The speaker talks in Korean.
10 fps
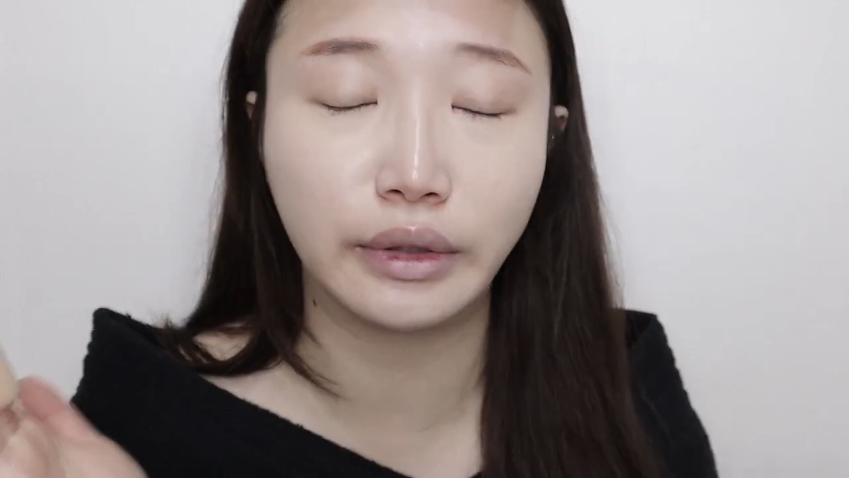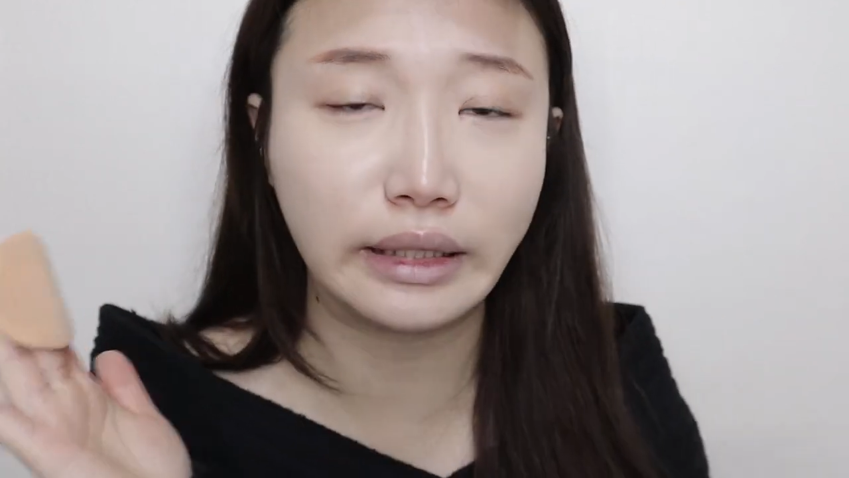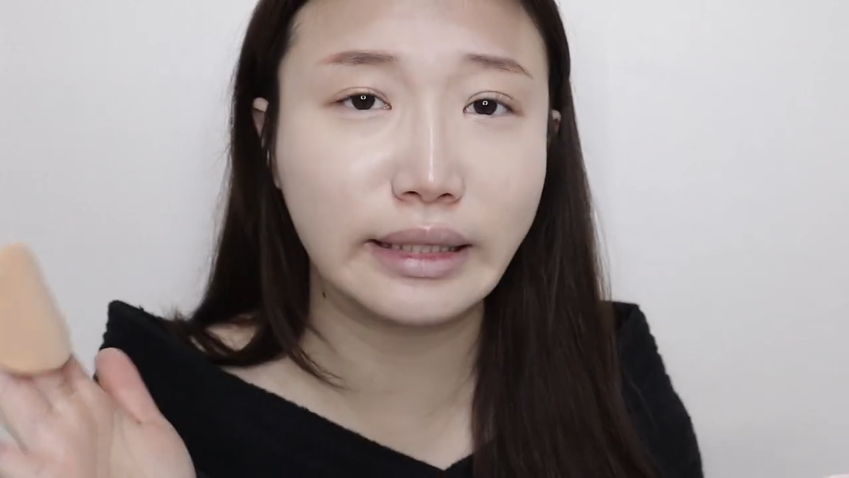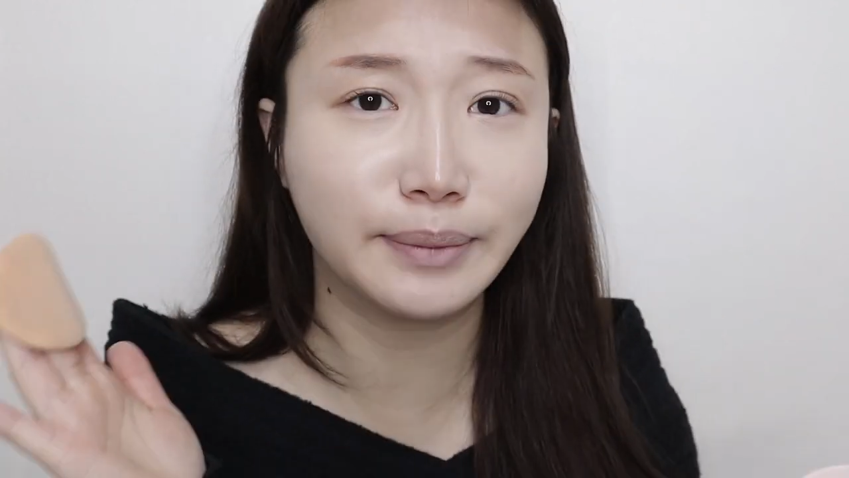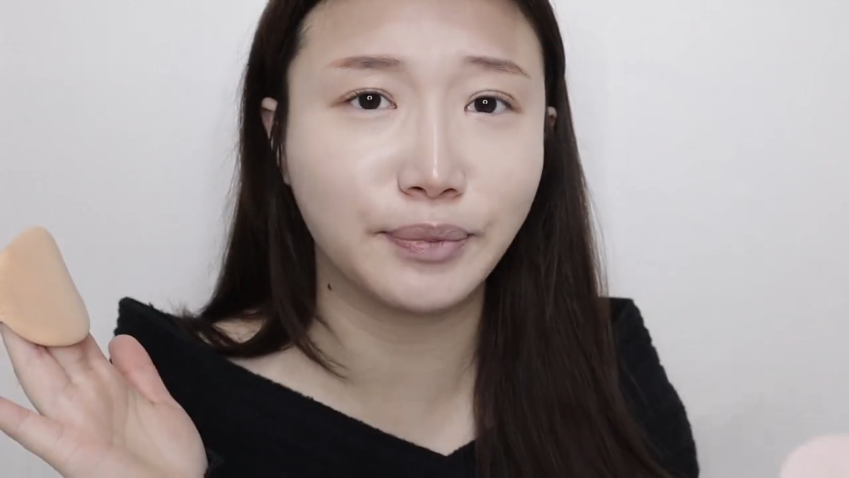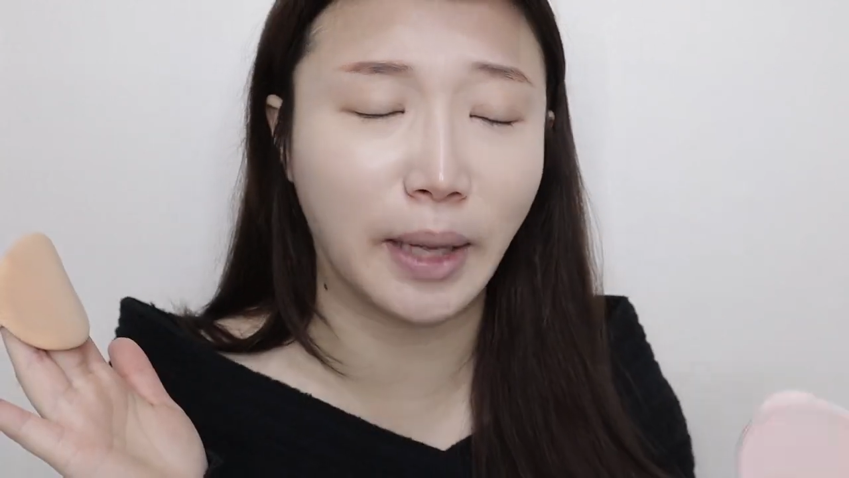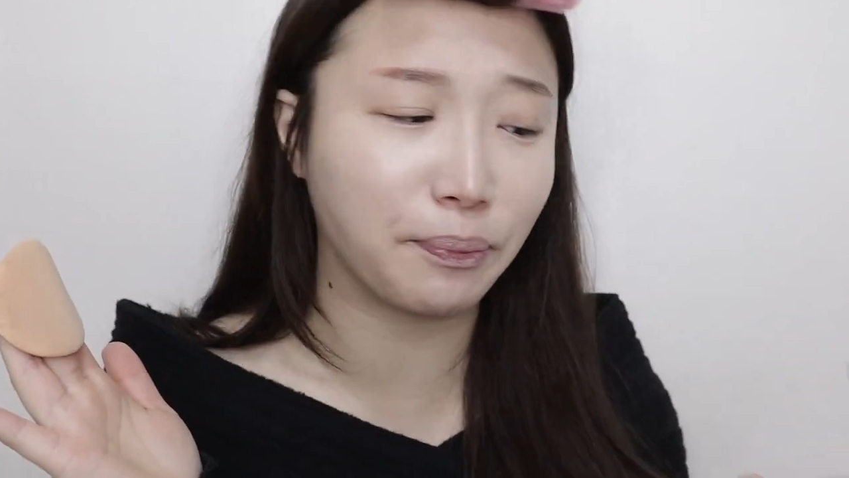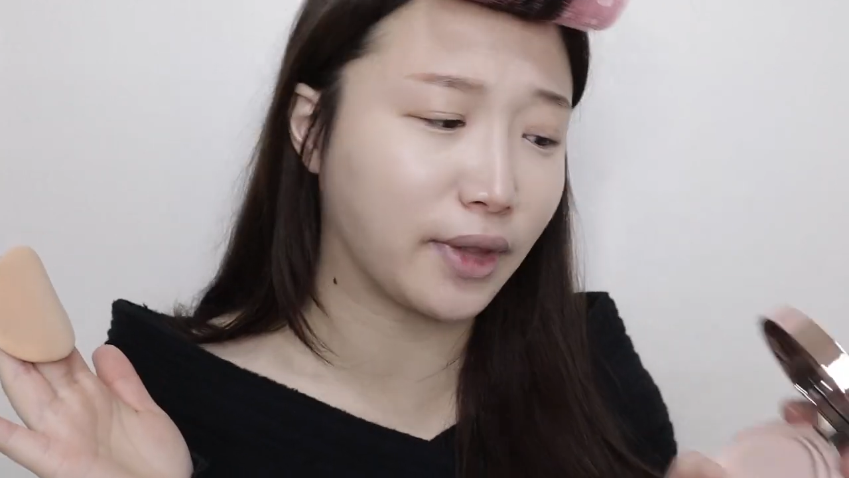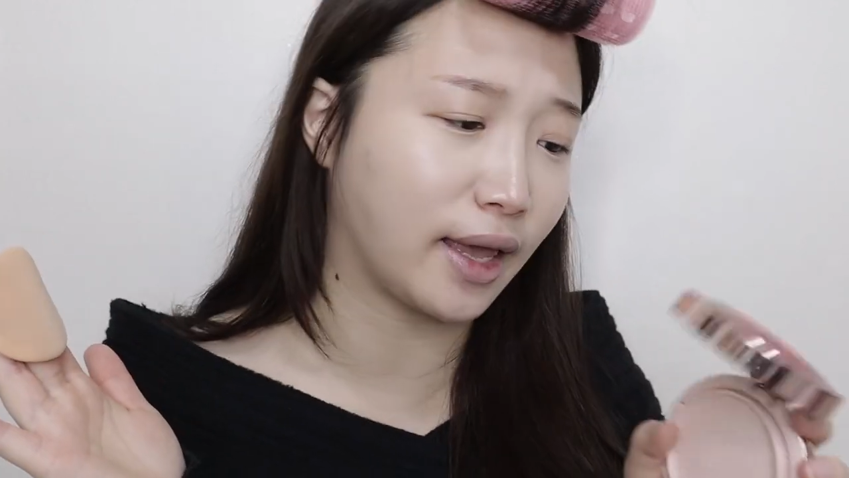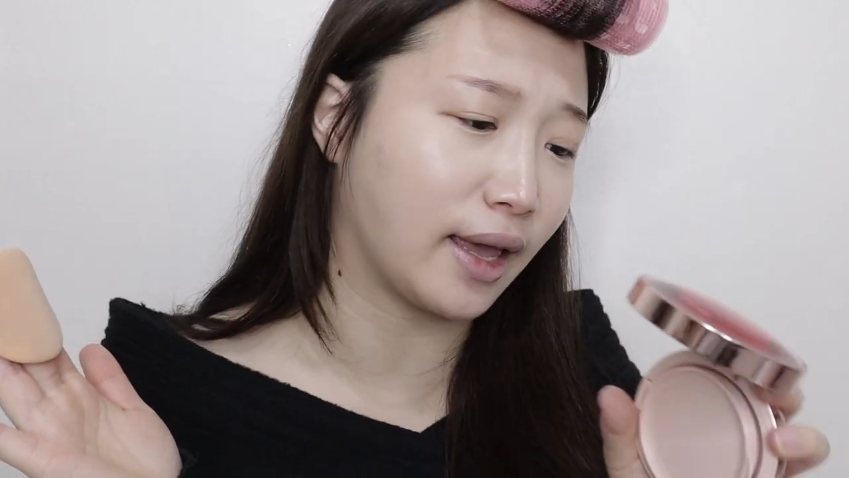
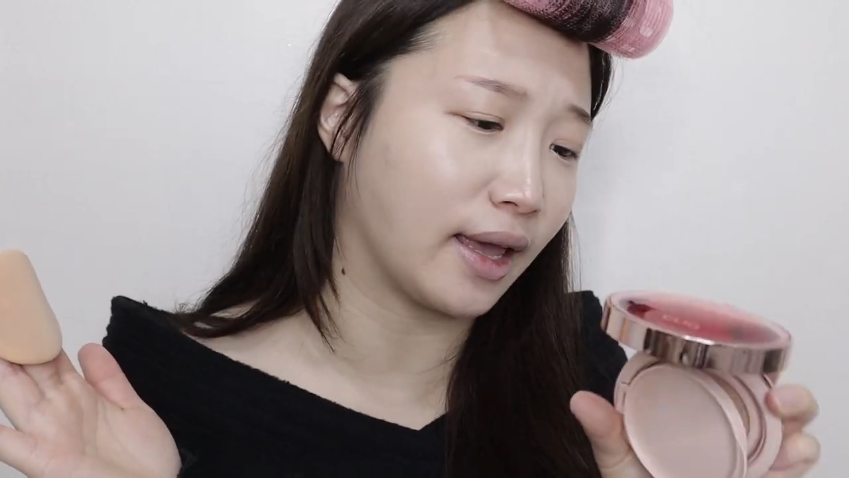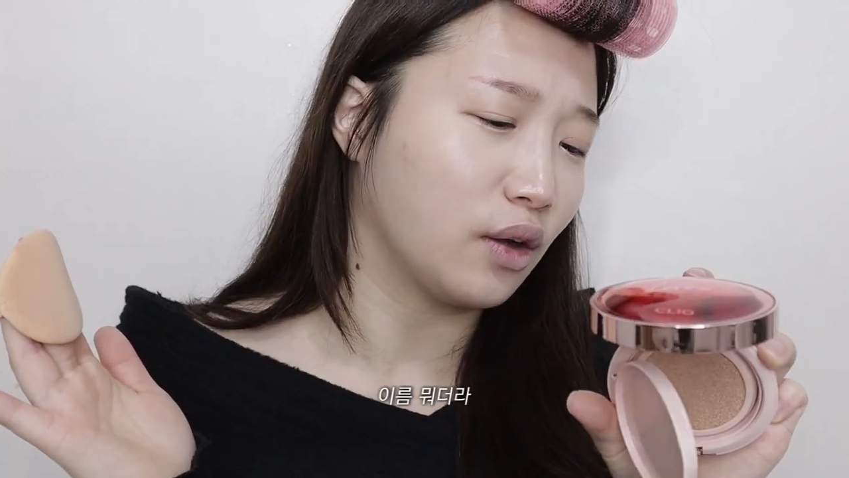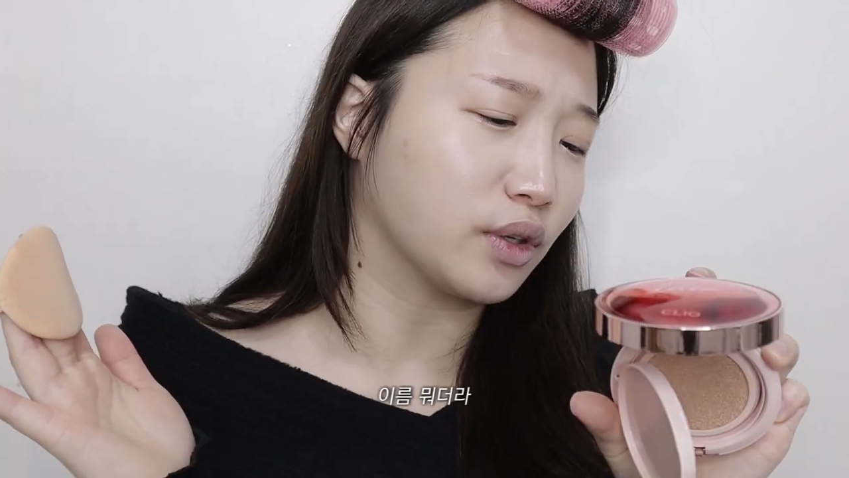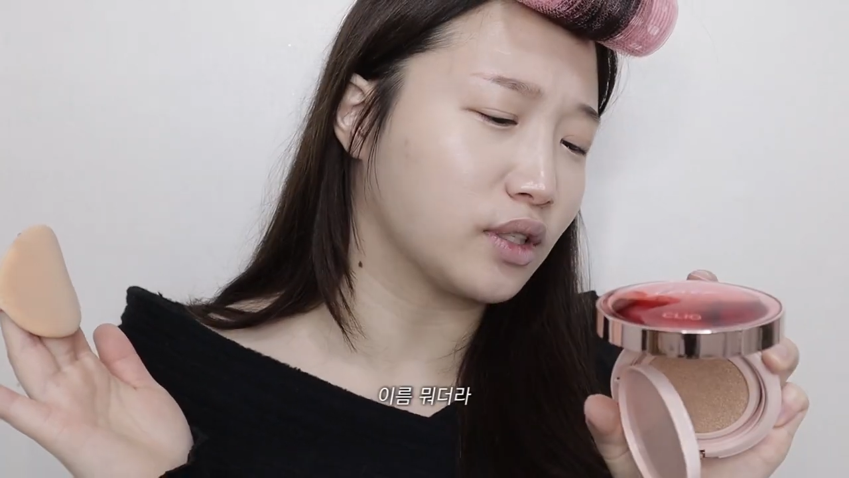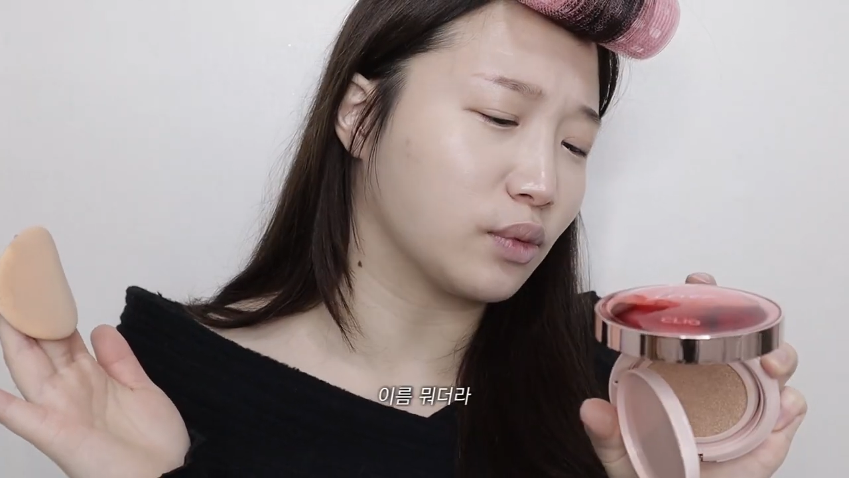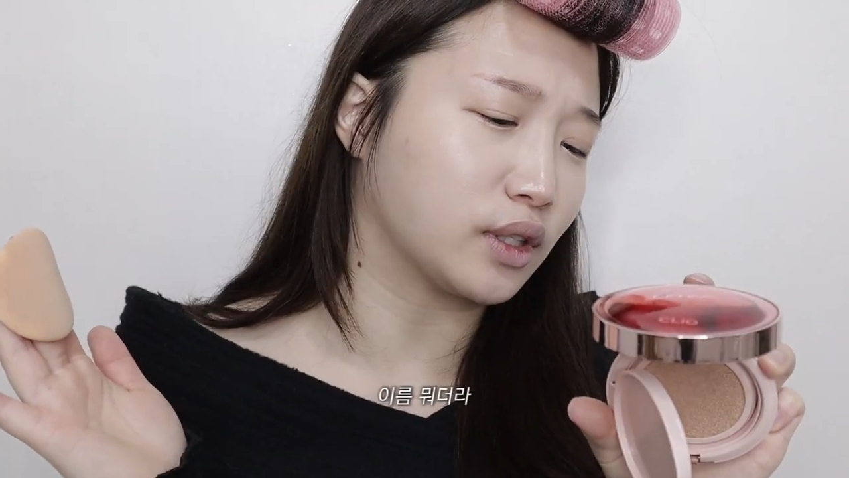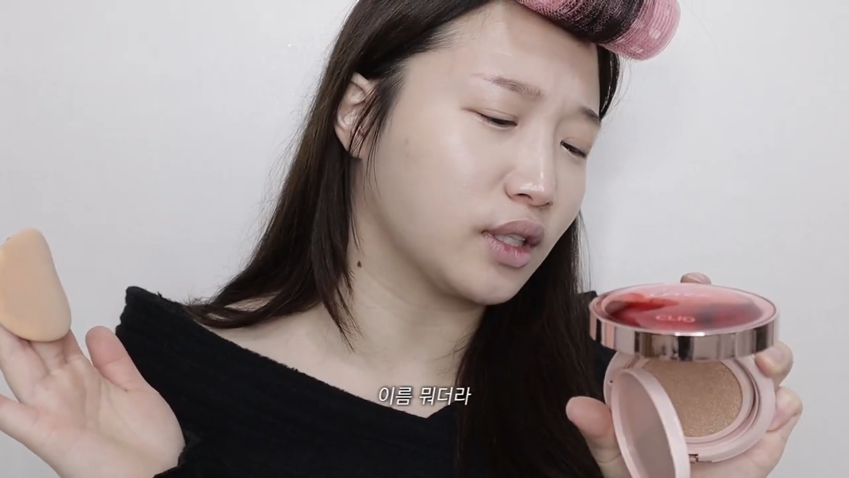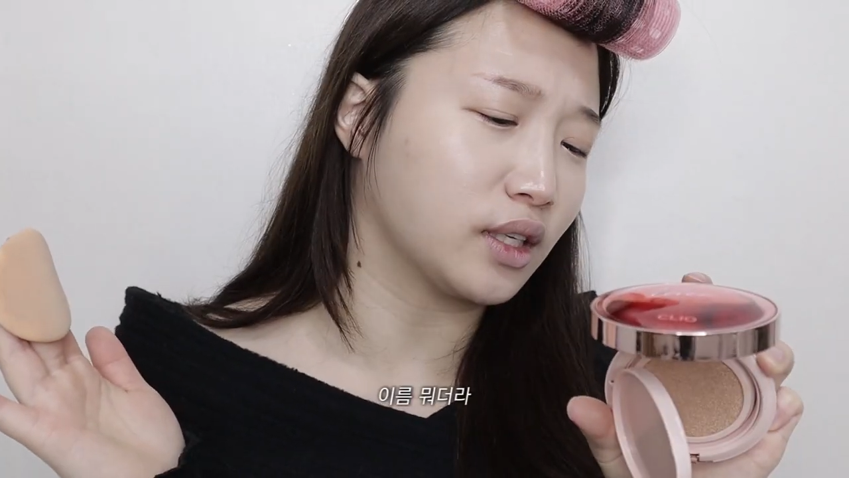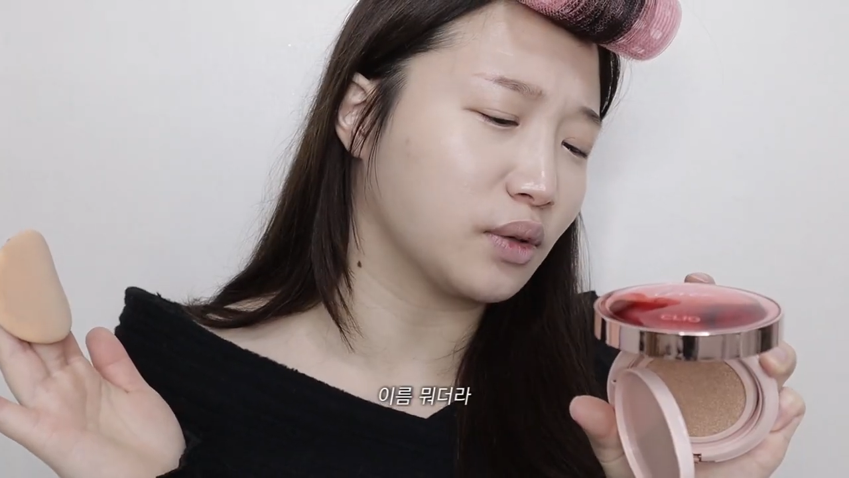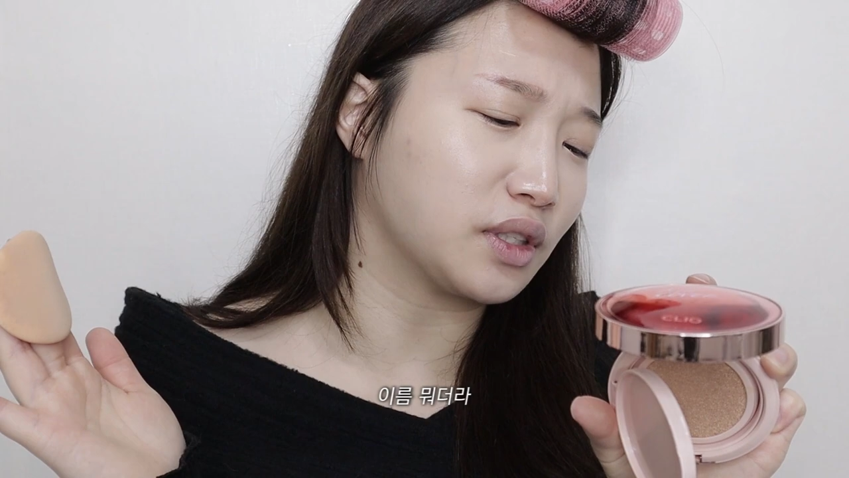이름답게 what's what's
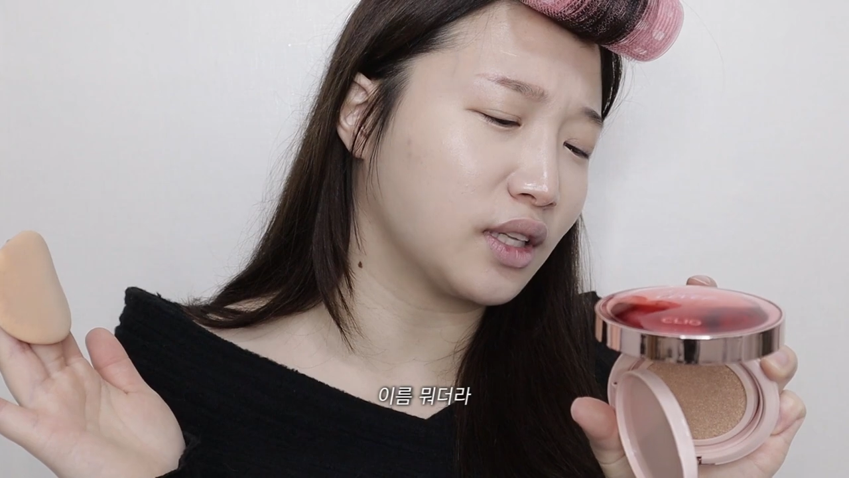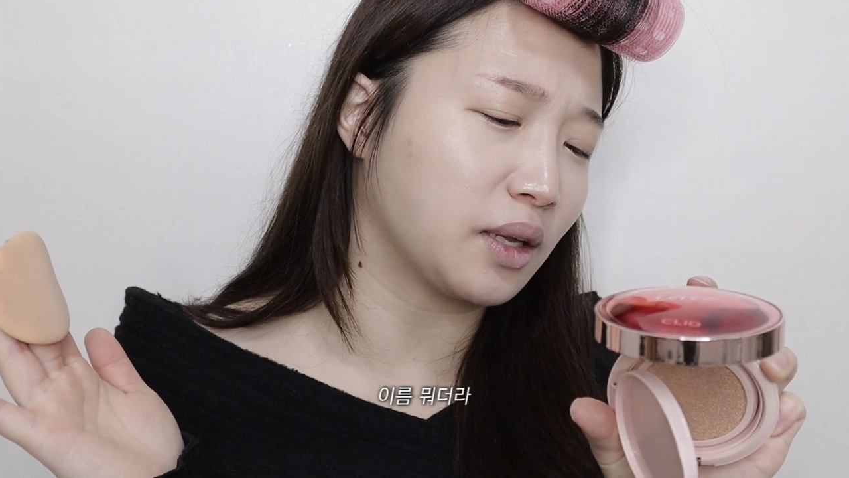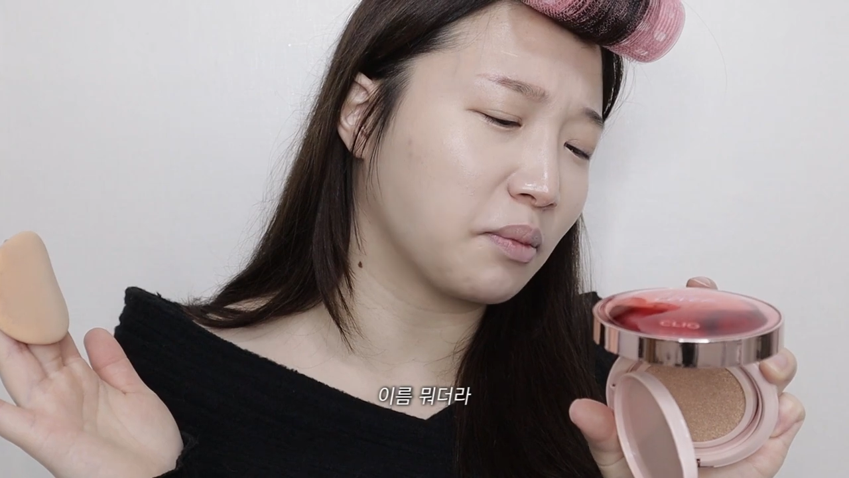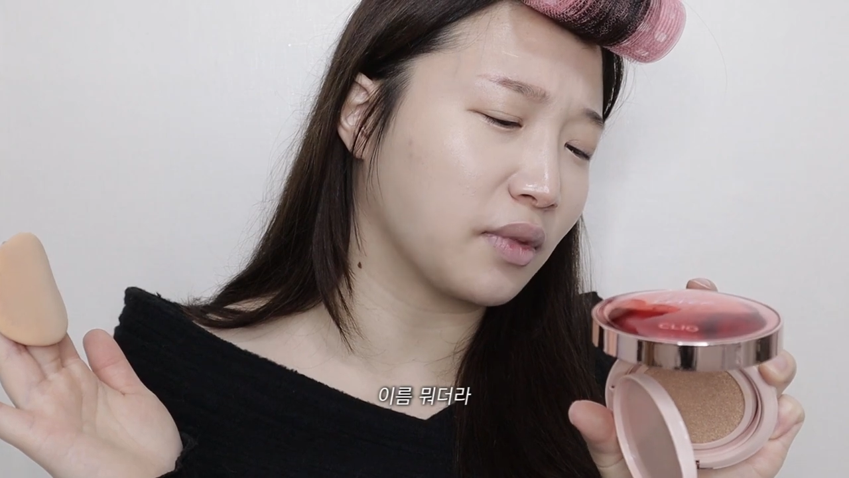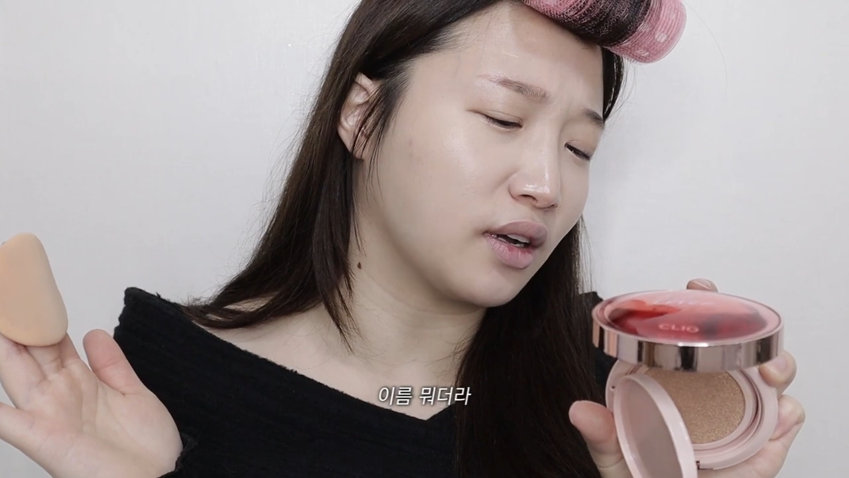what's name?